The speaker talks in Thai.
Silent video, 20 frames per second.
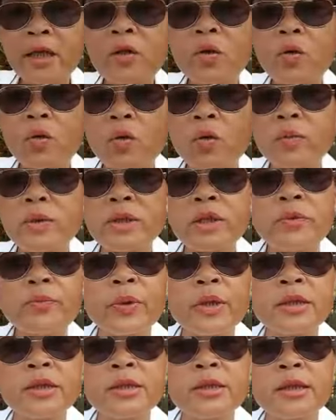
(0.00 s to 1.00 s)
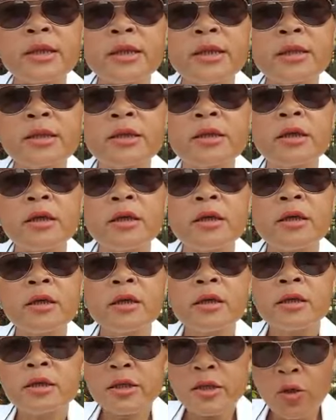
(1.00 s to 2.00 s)
ธนู มันสิเป็นสี
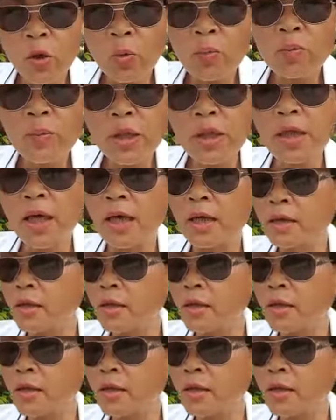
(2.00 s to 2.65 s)
ส้มเหลือง